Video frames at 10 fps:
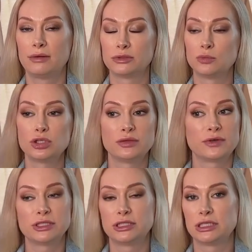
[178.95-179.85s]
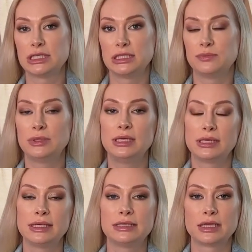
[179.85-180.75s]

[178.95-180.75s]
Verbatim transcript: Возможно, в вашей жизни были какие-то